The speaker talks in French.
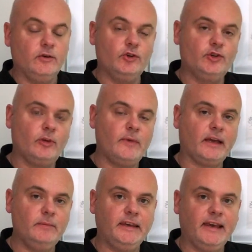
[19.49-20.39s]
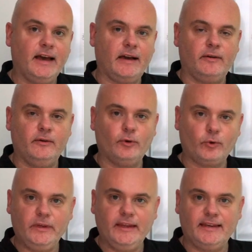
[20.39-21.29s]
Jean-Marie Bigard
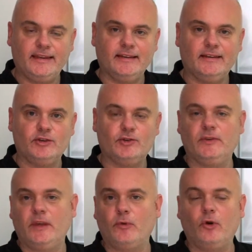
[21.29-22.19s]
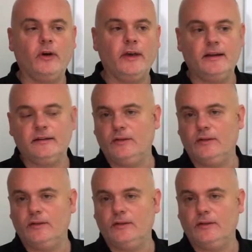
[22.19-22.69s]
ruiné. Je ne t'apprends rien,